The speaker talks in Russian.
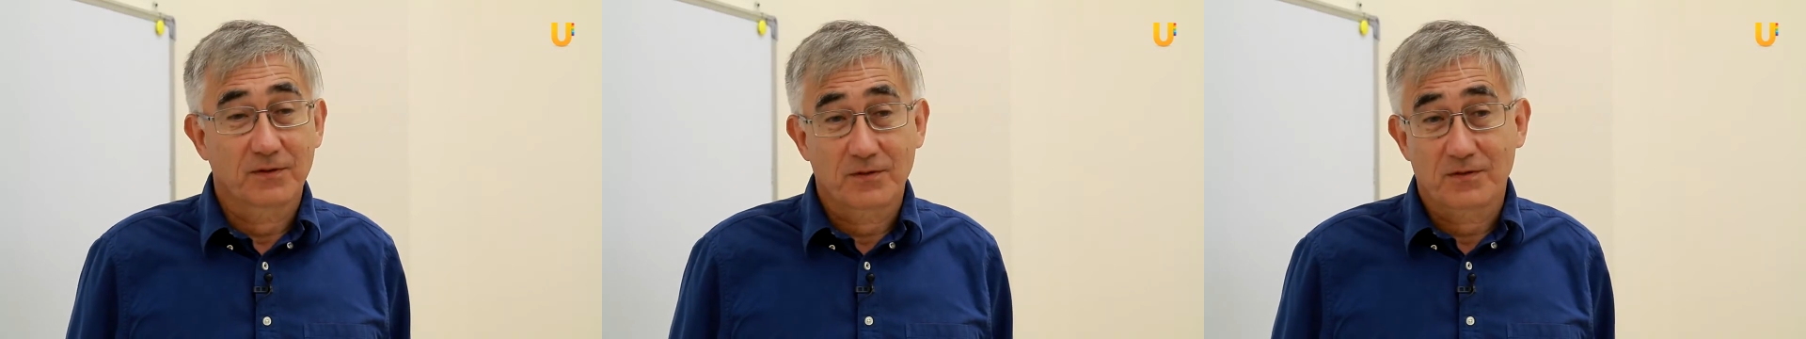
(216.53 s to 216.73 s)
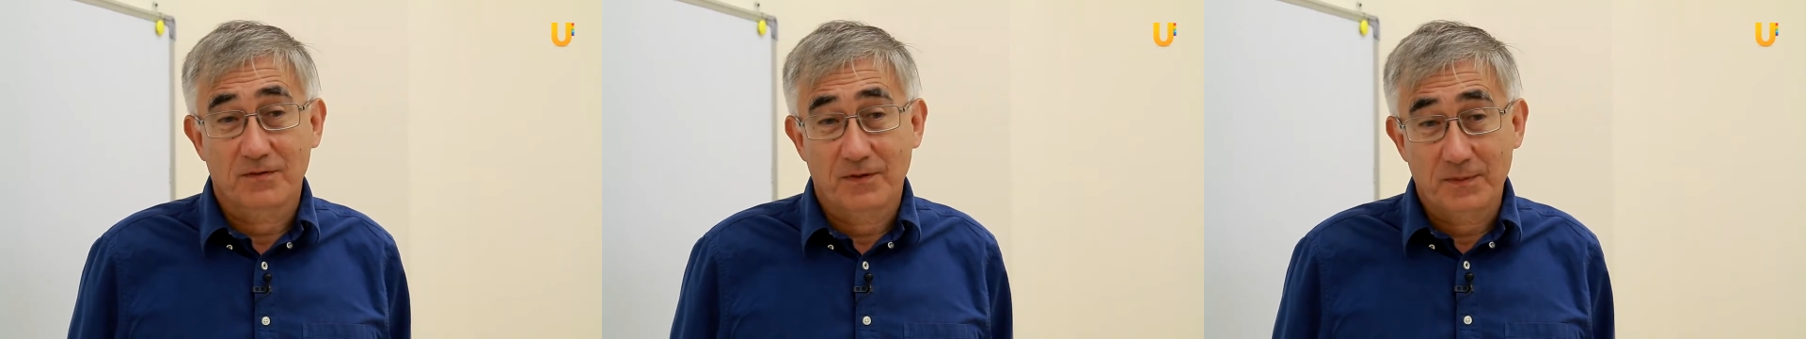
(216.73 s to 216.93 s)

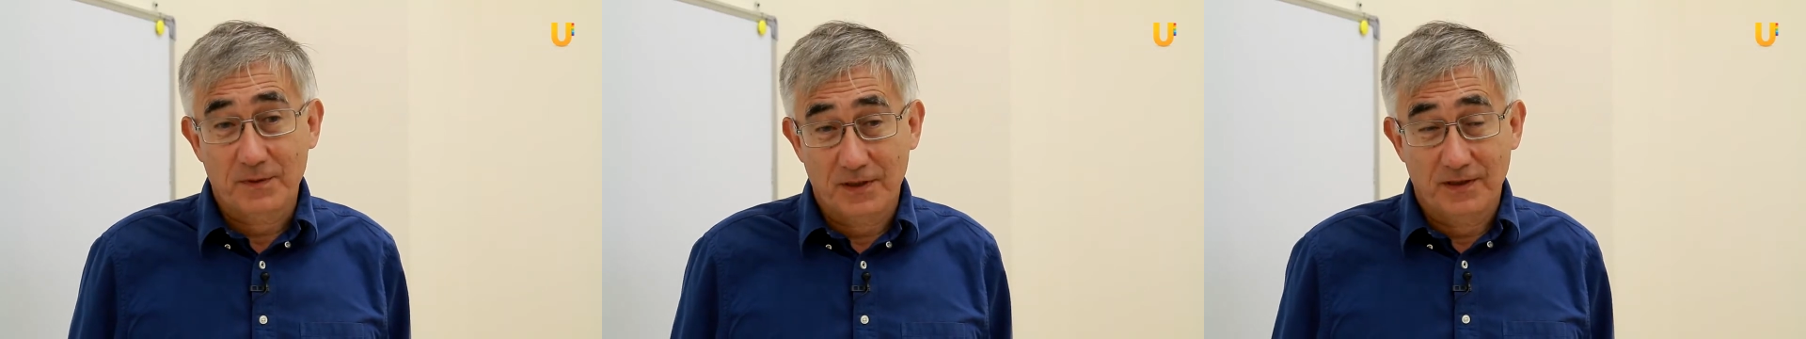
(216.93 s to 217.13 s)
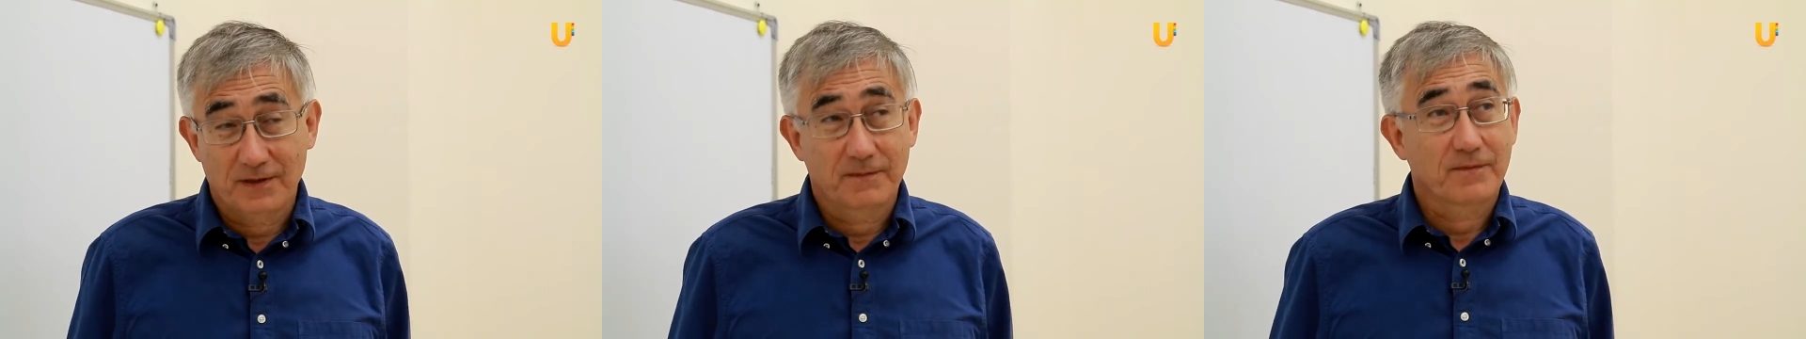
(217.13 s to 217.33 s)
То есть
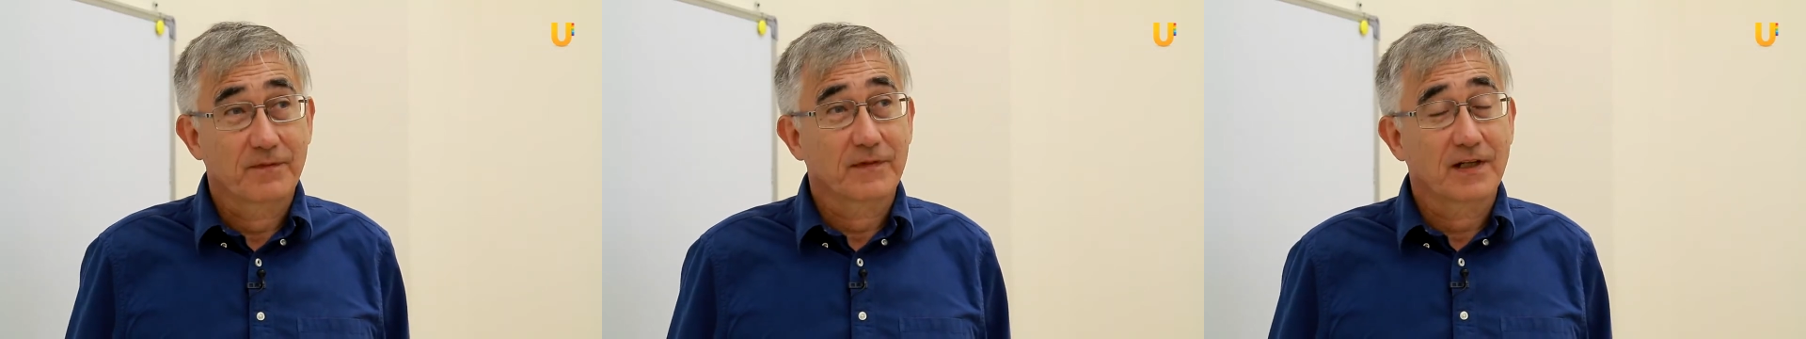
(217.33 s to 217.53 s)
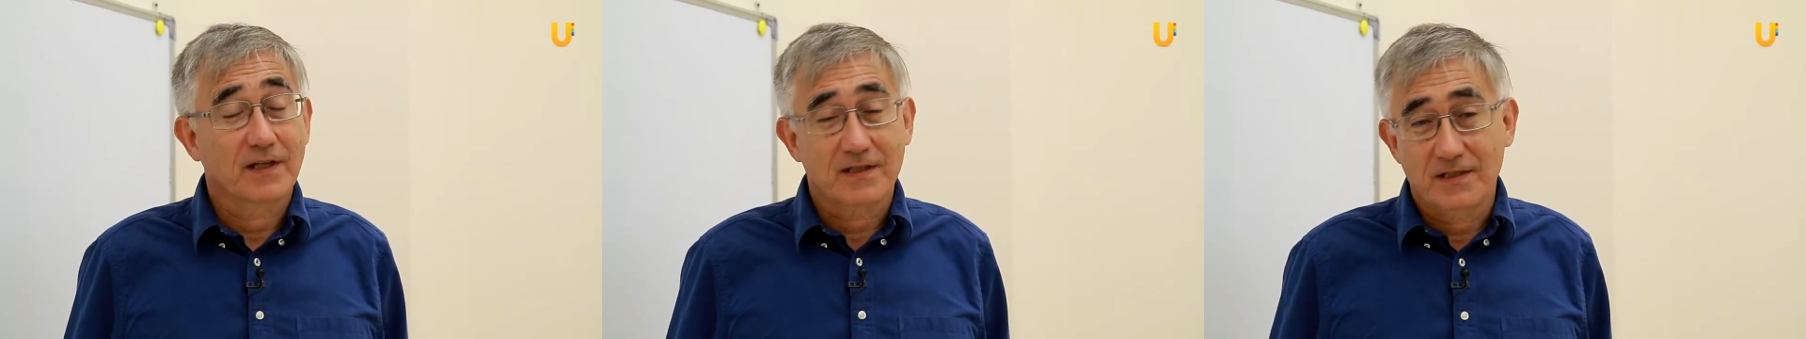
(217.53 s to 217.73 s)
вообще
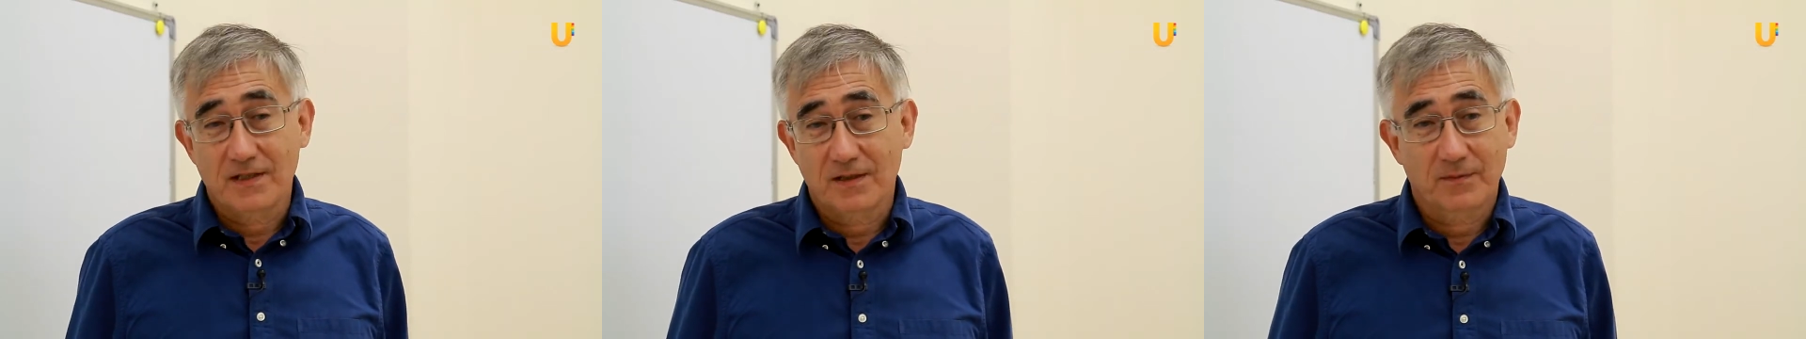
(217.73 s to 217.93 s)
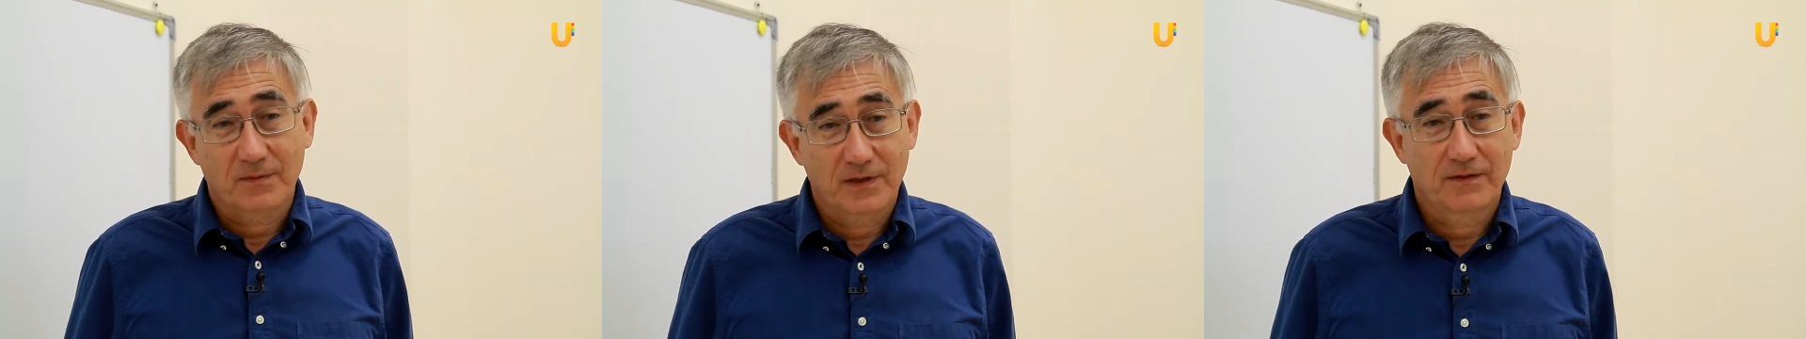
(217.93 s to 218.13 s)

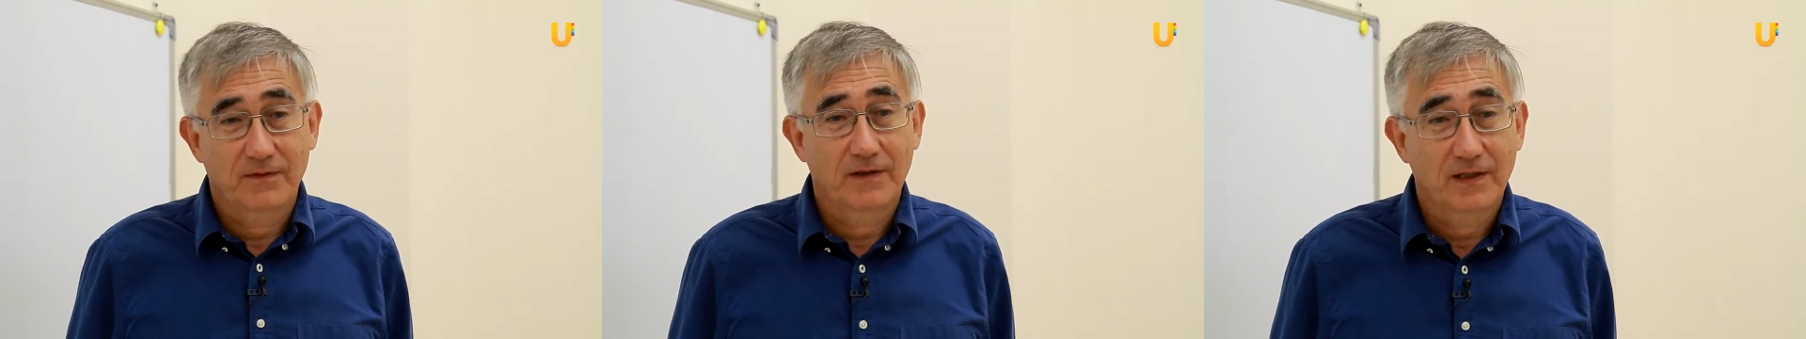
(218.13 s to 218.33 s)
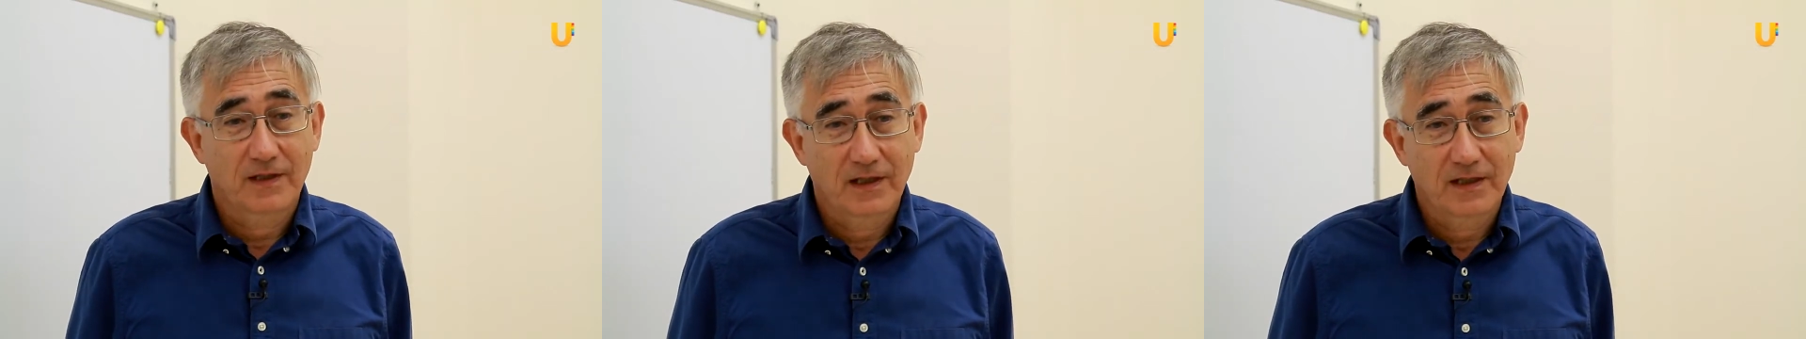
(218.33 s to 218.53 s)
картины были
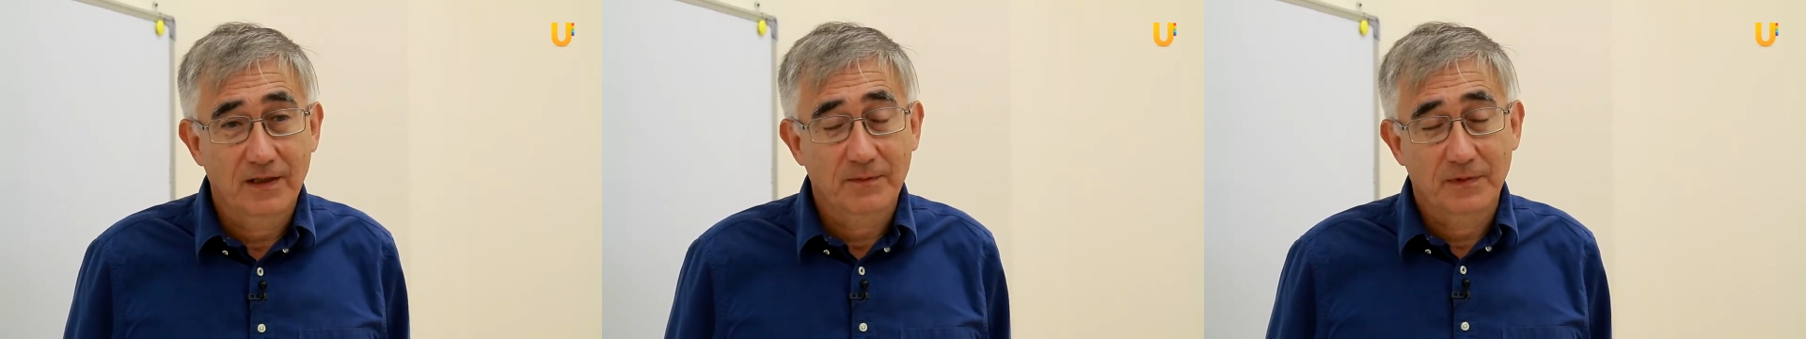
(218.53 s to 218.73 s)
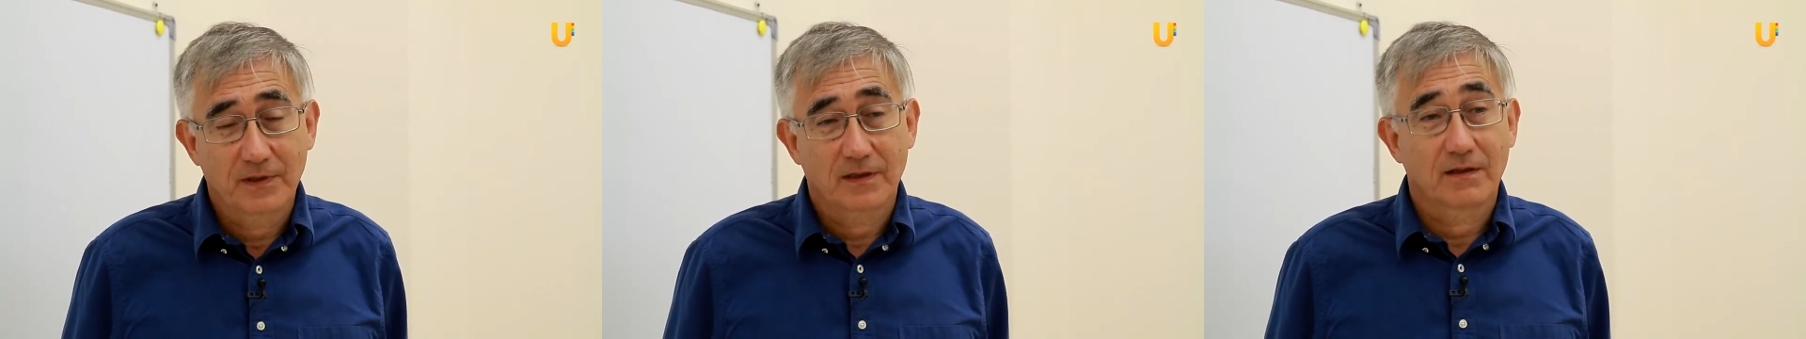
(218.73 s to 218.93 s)

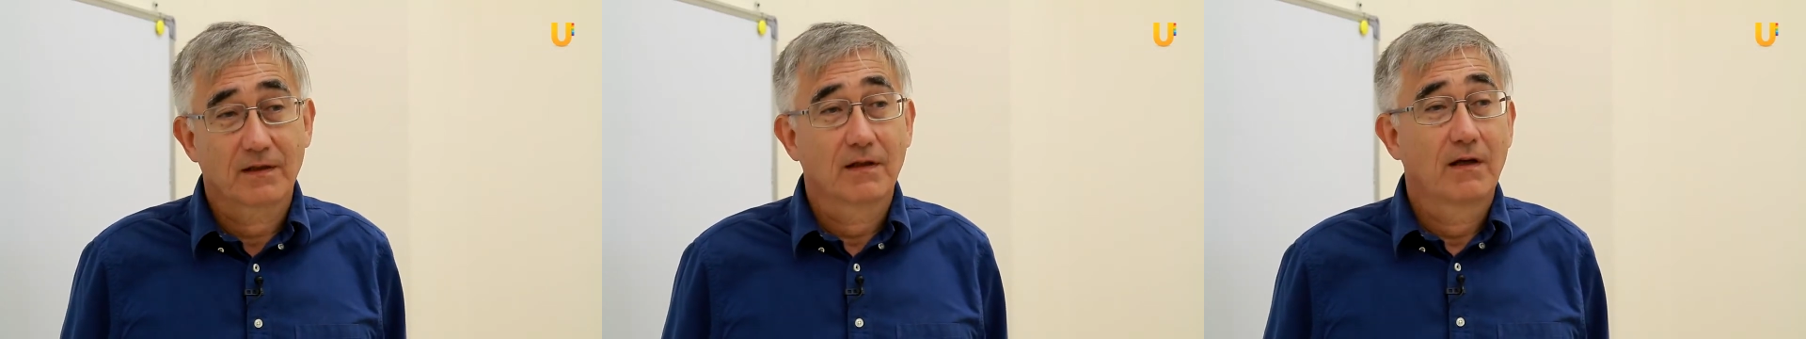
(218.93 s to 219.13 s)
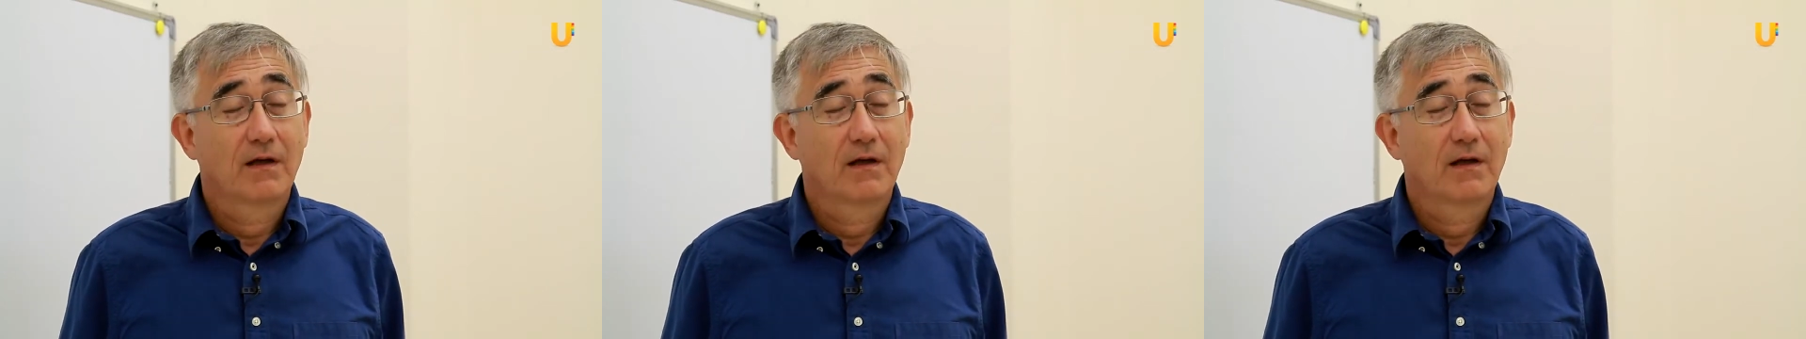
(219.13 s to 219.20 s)
великолепные,